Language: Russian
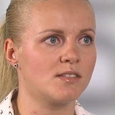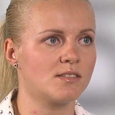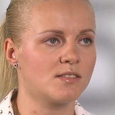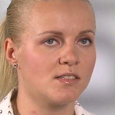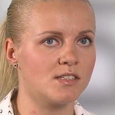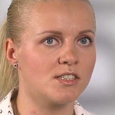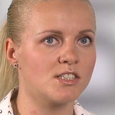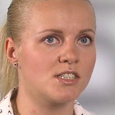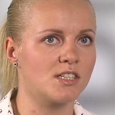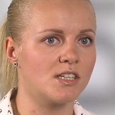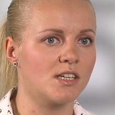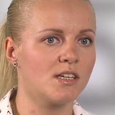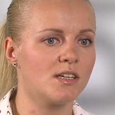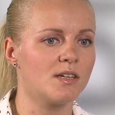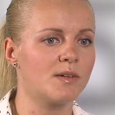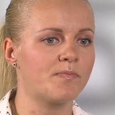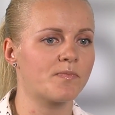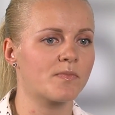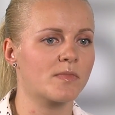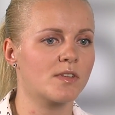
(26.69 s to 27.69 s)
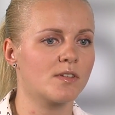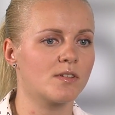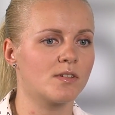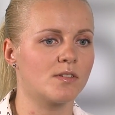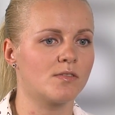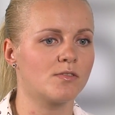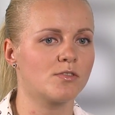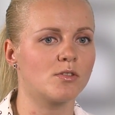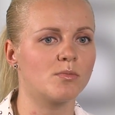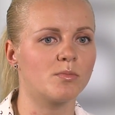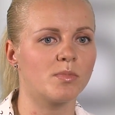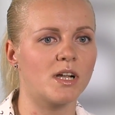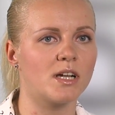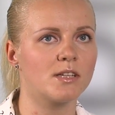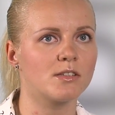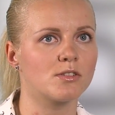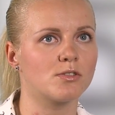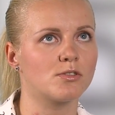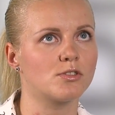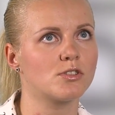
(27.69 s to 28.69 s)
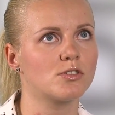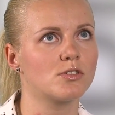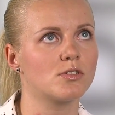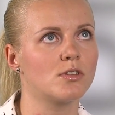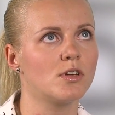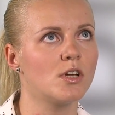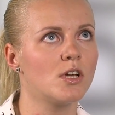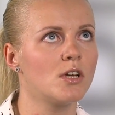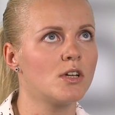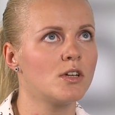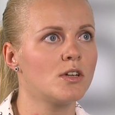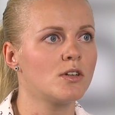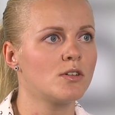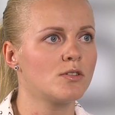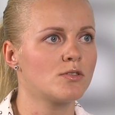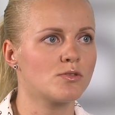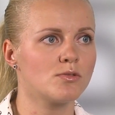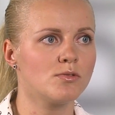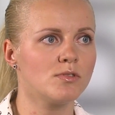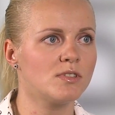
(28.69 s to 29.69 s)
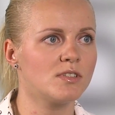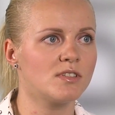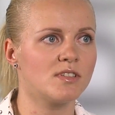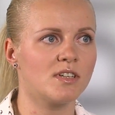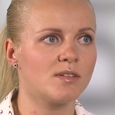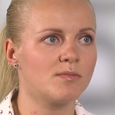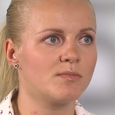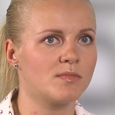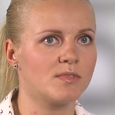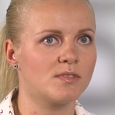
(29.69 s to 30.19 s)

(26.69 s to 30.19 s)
сложнее э, в том плане то, что Судьи нам